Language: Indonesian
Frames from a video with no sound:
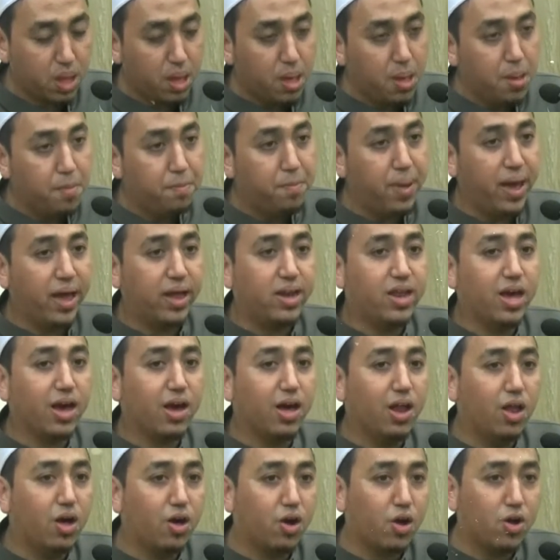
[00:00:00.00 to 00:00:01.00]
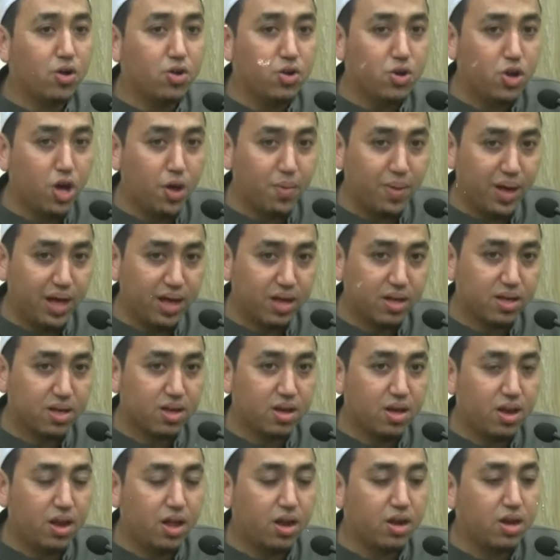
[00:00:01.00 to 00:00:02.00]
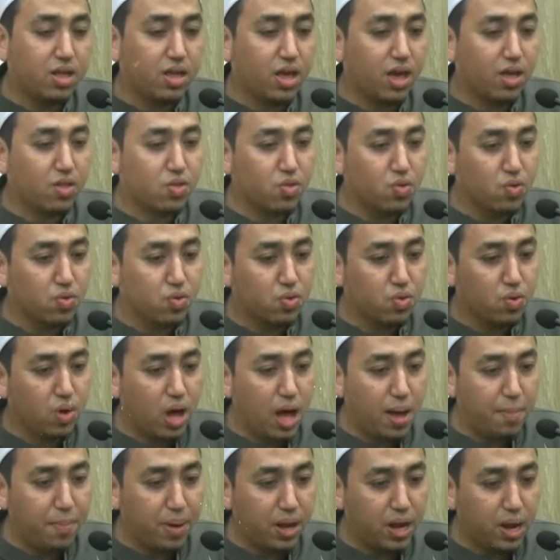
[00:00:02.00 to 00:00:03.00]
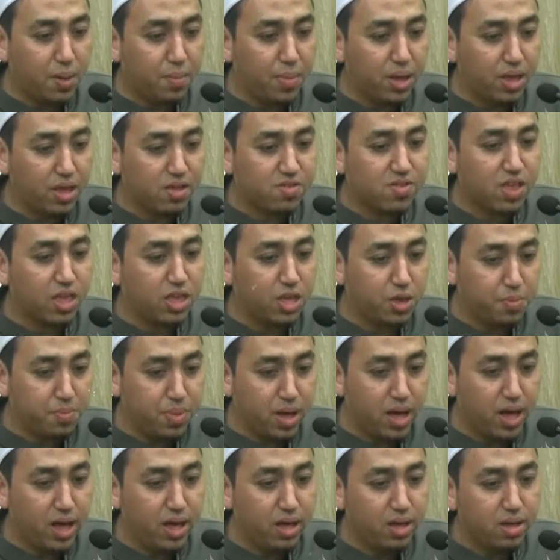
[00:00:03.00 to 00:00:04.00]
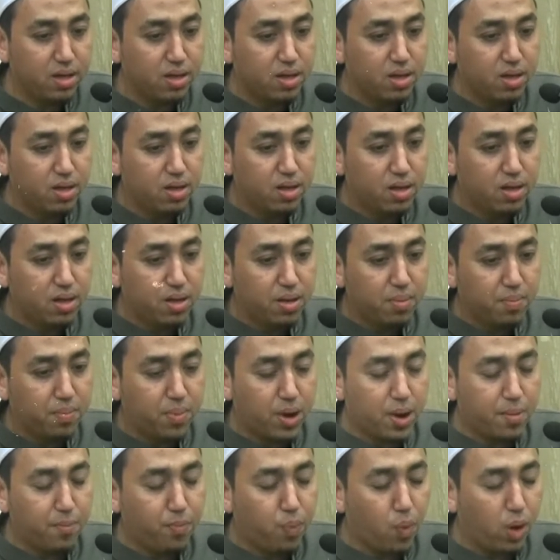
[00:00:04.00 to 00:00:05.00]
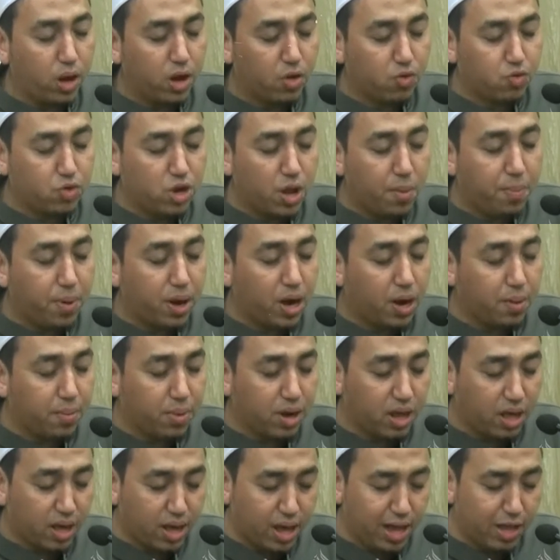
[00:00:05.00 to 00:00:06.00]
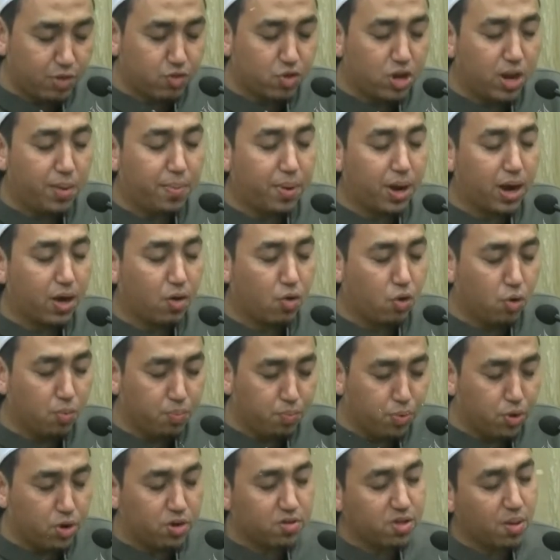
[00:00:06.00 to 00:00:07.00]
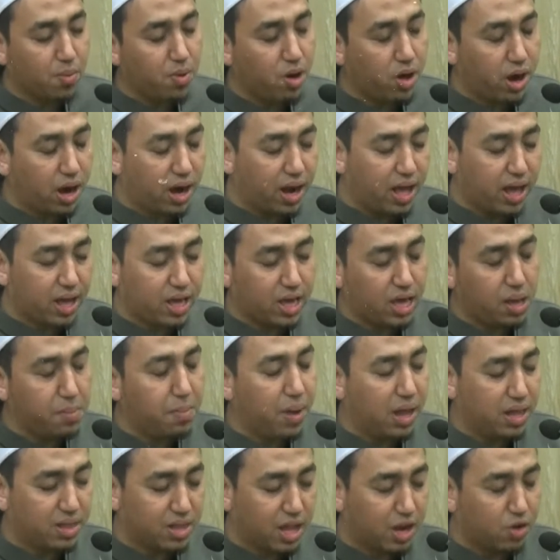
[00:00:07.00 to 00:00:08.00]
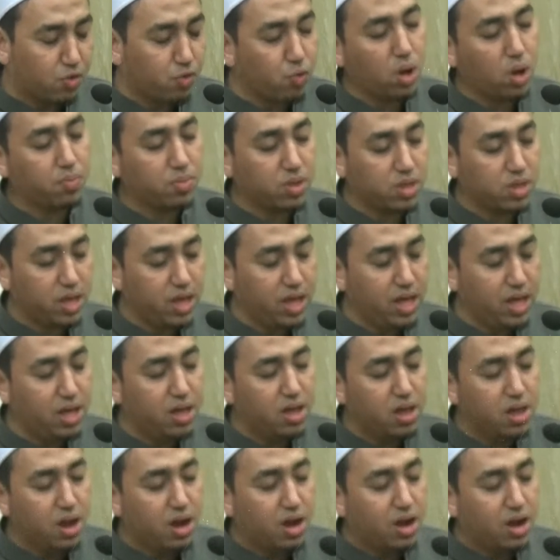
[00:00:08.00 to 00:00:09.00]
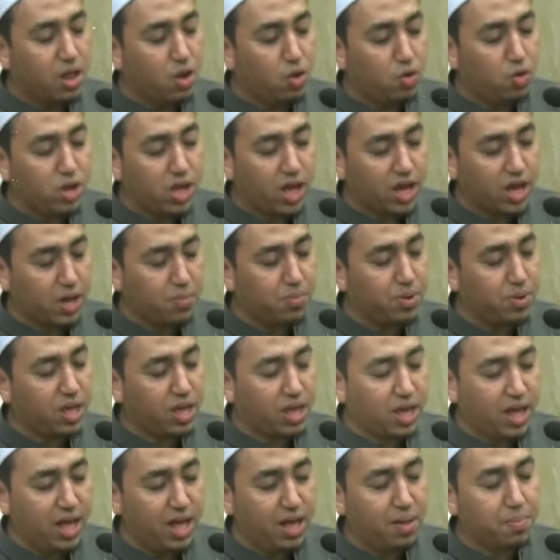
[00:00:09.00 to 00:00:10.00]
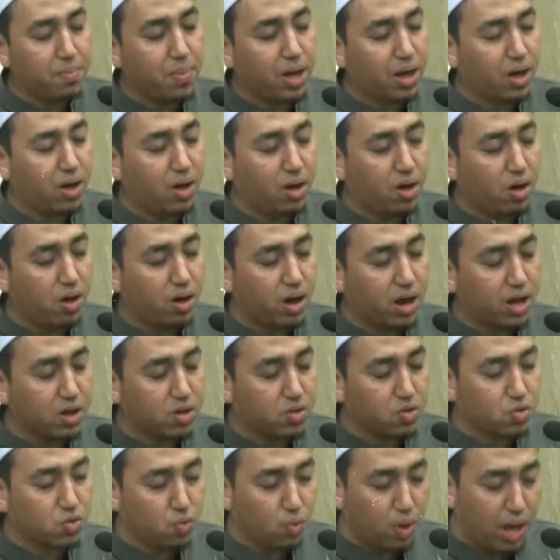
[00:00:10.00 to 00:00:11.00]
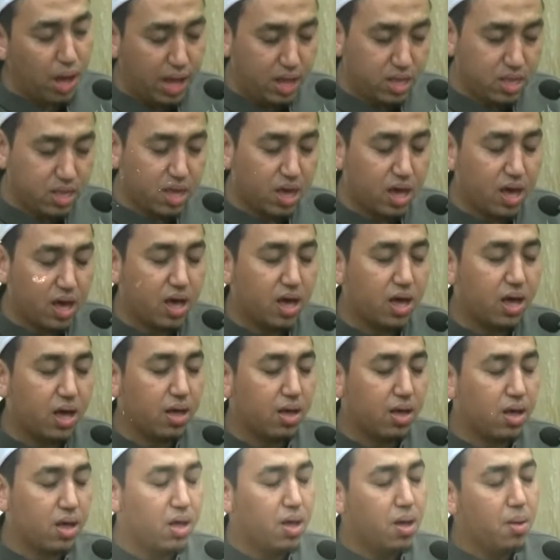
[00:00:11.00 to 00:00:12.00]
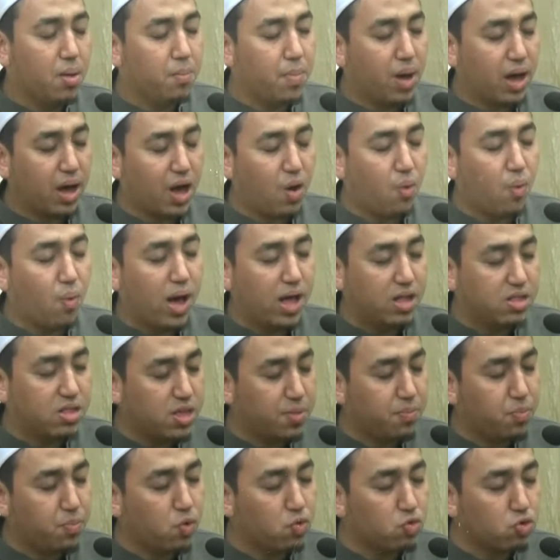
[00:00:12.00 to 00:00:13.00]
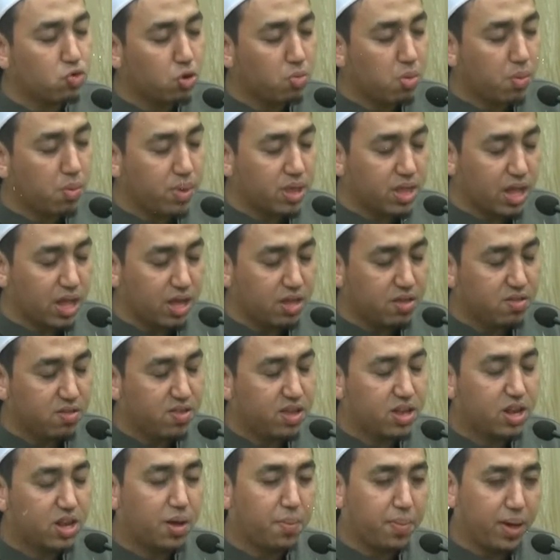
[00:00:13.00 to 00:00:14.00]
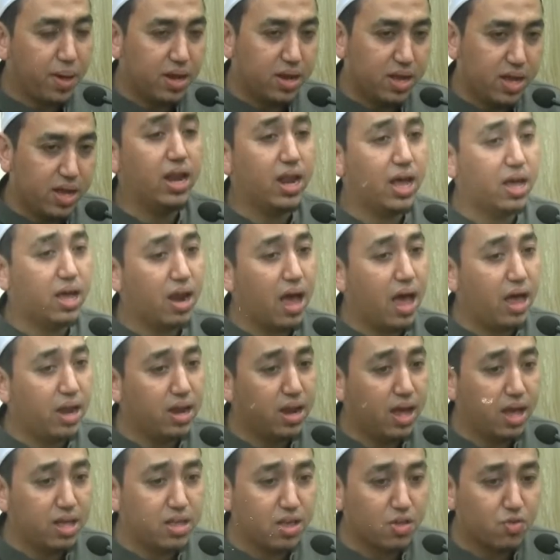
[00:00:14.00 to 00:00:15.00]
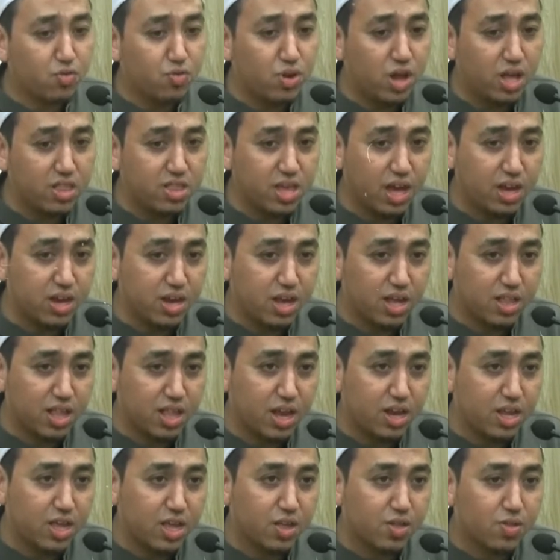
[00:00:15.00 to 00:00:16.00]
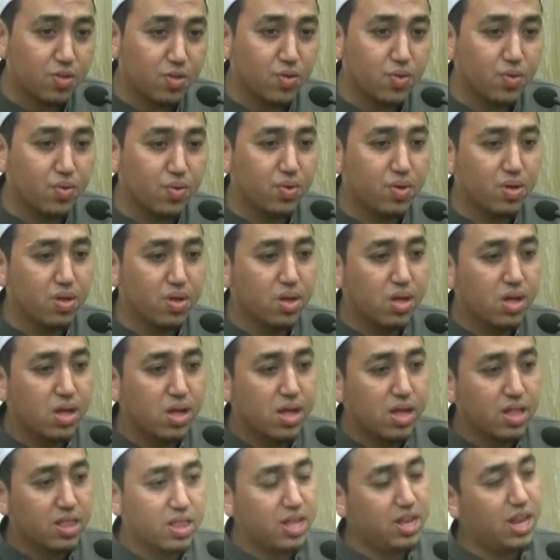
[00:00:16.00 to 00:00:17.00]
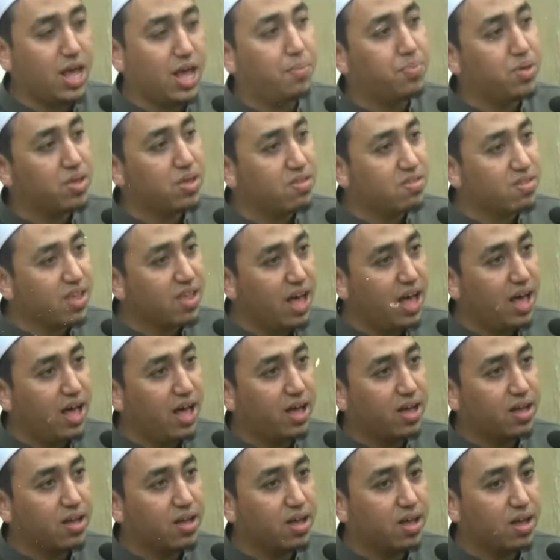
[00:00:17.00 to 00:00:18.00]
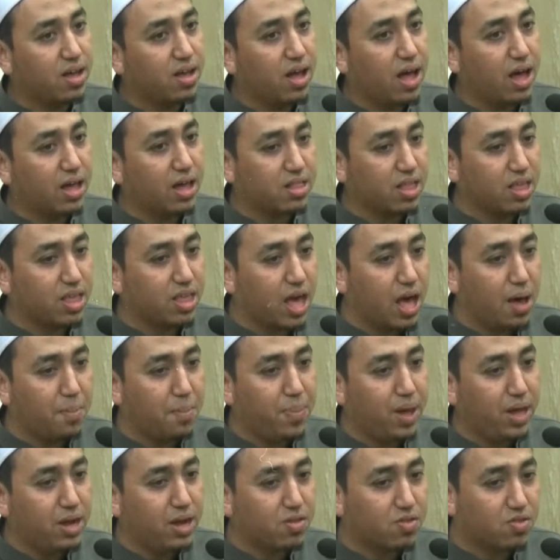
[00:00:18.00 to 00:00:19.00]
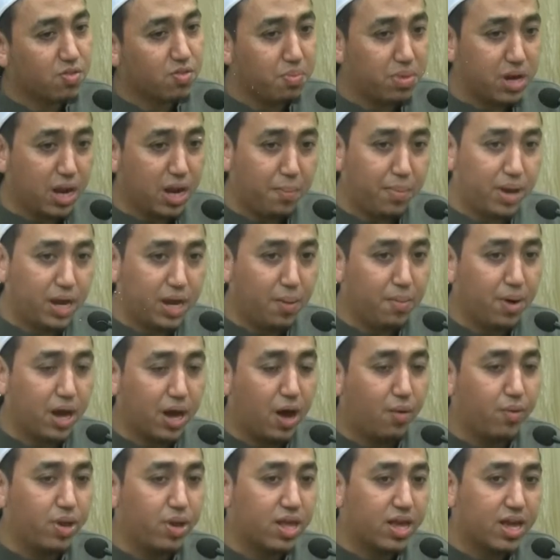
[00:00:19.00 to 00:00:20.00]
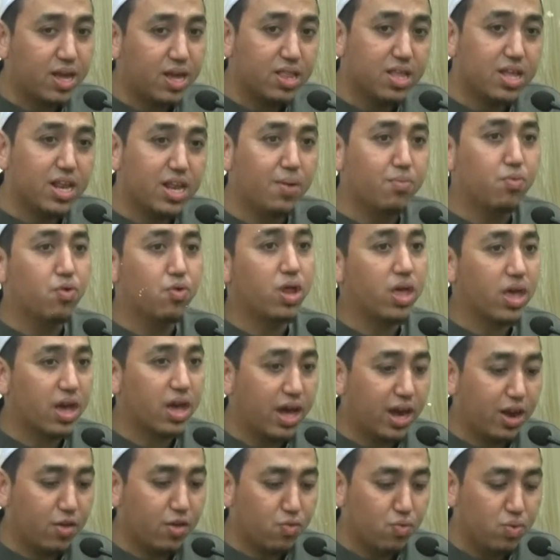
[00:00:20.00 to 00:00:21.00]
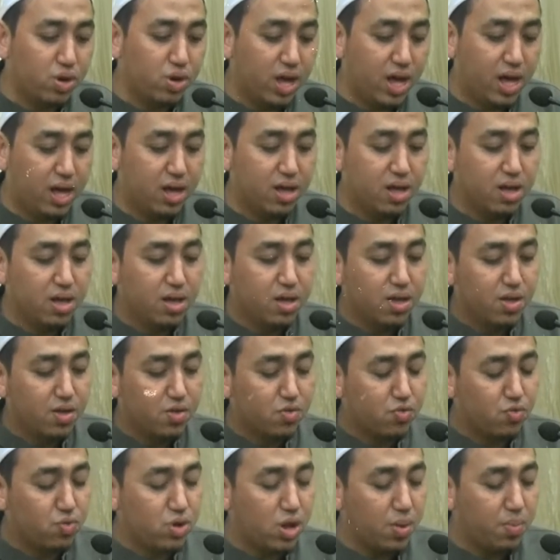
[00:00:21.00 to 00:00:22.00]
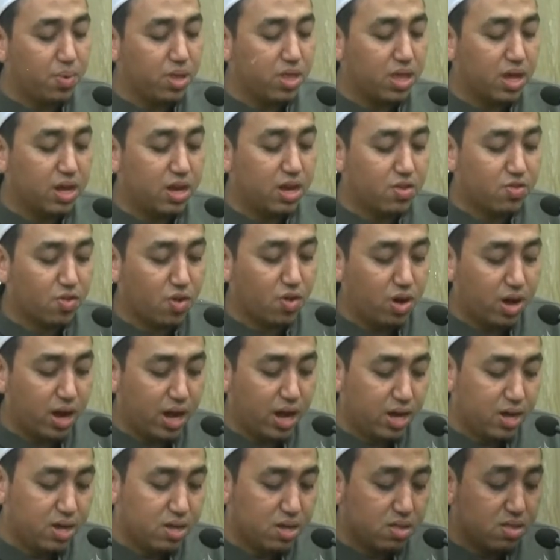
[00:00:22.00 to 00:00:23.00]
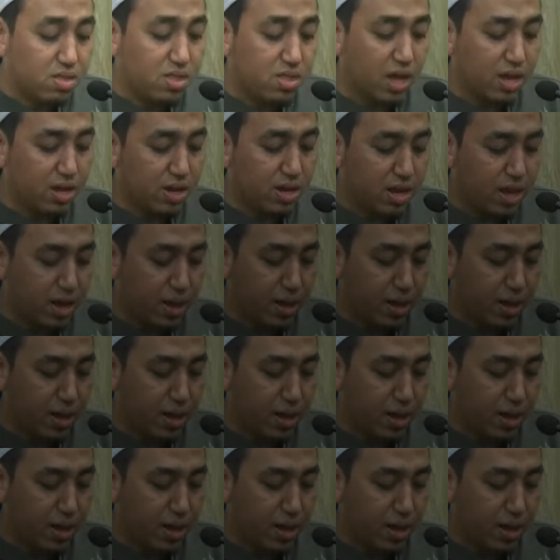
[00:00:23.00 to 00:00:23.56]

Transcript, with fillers: Beda kalau rondo Pak, kalau dia itu apa namanya sejiba, perempuan yang sudah pernah menikah, sudah pernah kumpul sama orang laki, mantan suaminya, lalu dia akan menikah, maka orang tuanya, maka wajib untuk meminta izin kepada anak yang sudah janda tadi itu. Tidak bisa, artinya apa? Semena-mena mengawinkan tidak boleh karena sudah sudah menjadi seorang janda.